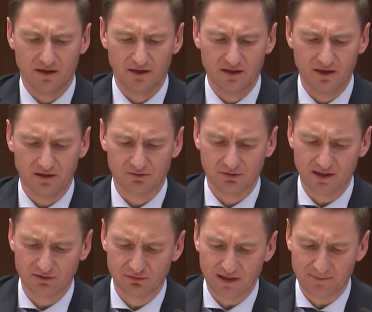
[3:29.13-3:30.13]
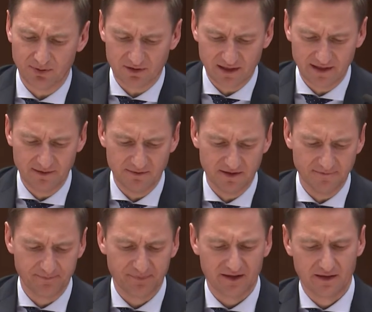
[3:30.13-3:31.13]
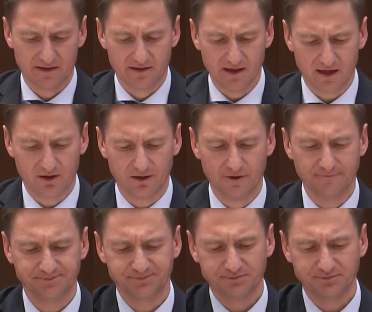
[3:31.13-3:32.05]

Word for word: e, które tutaj podajemy jako